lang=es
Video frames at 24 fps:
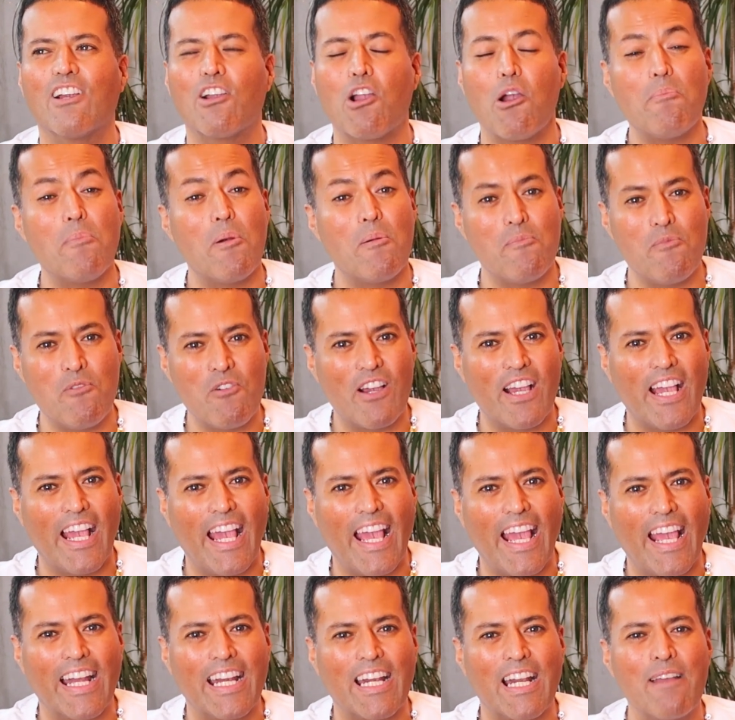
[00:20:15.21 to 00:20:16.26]
como
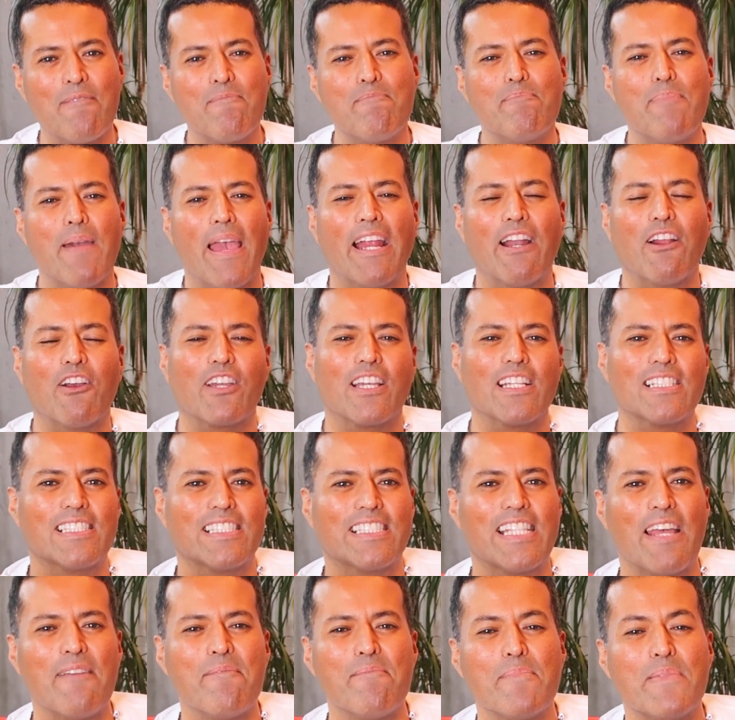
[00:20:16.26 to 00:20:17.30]
mujer, pero que
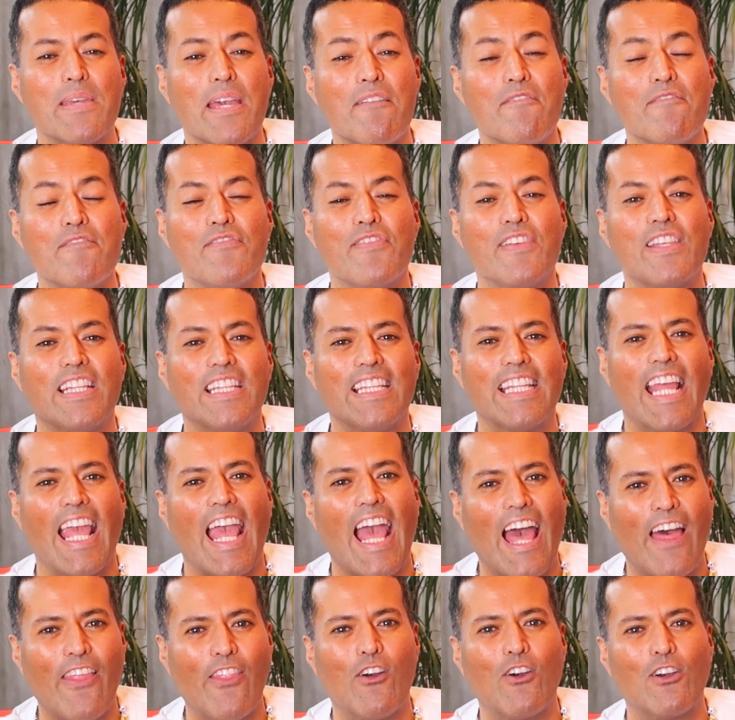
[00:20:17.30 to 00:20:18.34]
estén bien
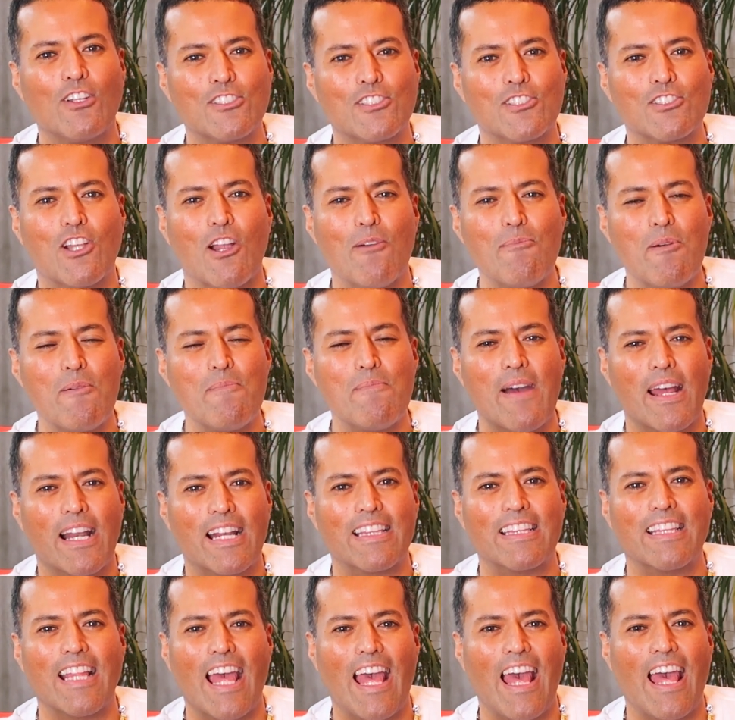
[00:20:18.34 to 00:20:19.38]
fiteados, como
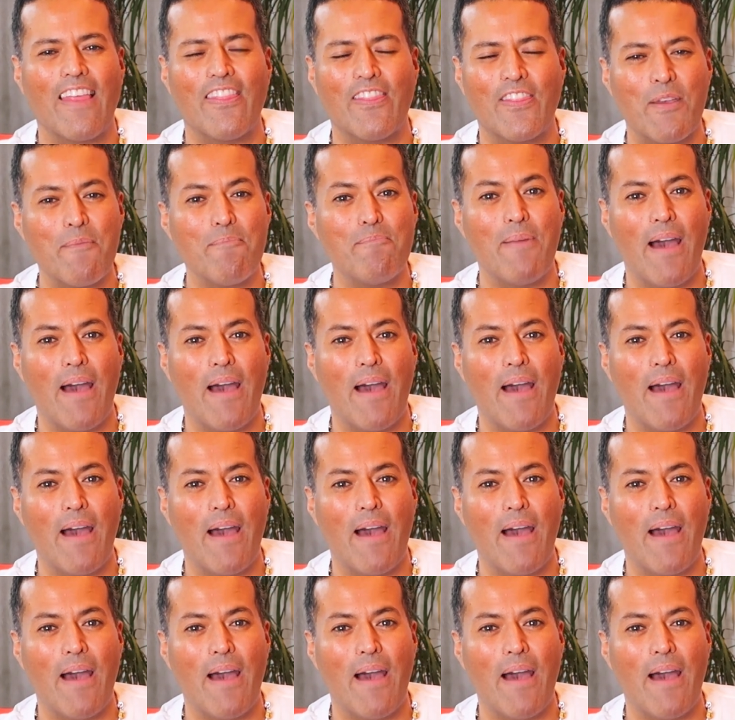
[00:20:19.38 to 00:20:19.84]
Marta de